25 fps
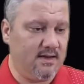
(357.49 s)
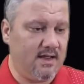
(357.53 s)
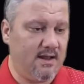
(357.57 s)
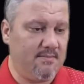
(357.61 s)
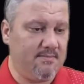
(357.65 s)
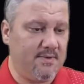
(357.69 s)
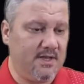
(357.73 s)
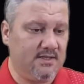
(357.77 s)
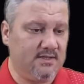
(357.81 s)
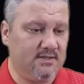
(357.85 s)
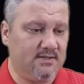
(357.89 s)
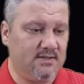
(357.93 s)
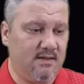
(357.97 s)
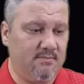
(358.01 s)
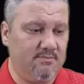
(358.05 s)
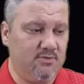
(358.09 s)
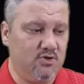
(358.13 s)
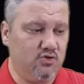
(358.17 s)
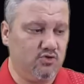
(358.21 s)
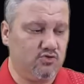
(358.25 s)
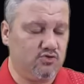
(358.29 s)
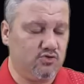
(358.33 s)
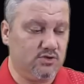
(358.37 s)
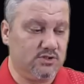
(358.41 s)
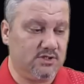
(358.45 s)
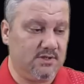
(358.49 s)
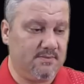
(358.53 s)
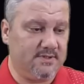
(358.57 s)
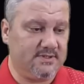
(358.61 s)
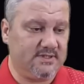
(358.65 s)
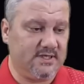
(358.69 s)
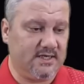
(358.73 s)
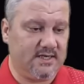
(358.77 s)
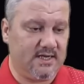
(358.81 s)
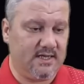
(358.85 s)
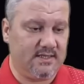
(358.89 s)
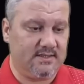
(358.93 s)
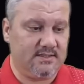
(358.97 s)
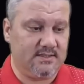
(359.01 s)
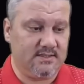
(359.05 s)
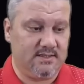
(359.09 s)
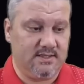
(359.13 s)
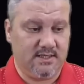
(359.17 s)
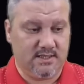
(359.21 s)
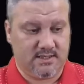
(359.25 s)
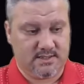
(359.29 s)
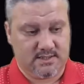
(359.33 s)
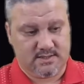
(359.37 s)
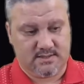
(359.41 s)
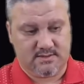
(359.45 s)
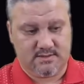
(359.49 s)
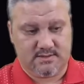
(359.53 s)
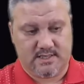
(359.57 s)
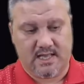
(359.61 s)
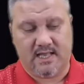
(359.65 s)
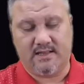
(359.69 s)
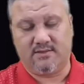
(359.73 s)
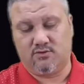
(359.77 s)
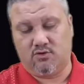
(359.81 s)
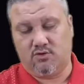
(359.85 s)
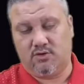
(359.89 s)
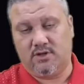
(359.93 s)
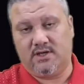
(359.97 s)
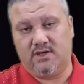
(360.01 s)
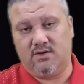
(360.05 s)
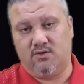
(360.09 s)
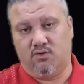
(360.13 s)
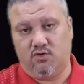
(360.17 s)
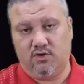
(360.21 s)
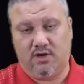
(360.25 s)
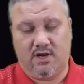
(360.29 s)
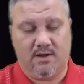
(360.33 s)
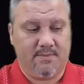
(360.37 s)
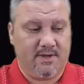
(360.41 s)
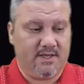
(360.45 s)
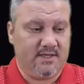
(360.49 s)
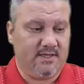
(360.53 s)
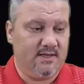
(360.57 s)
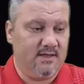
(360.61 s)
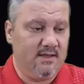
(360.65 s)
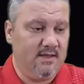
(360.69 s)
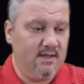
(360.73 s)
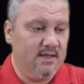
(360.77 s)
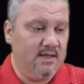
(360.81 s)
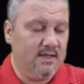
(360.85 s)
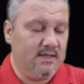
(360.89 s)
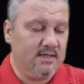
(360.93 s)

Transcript: Real Madrid'den biliyorsunuz ama sakatlıktan dolayı oynamadı